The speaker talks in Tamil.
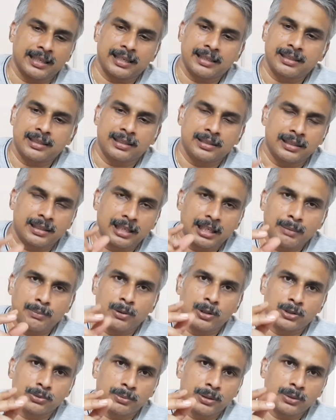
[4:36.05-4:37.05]
கரெக்டாக அந்த க்ளே
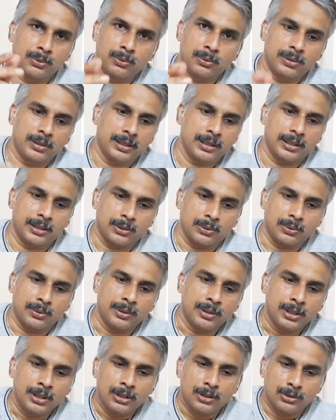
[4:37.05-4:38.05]
பால்ஸ் மாதிரி உருண்டையாக இருக்கும்
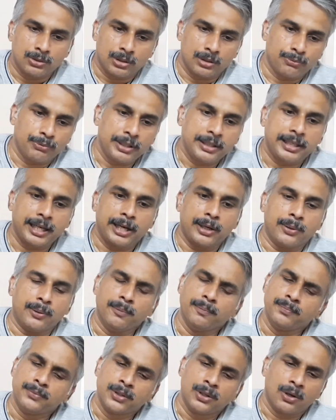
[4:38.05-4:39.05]
ஸோ அது ஃபிட் ஆகிடும்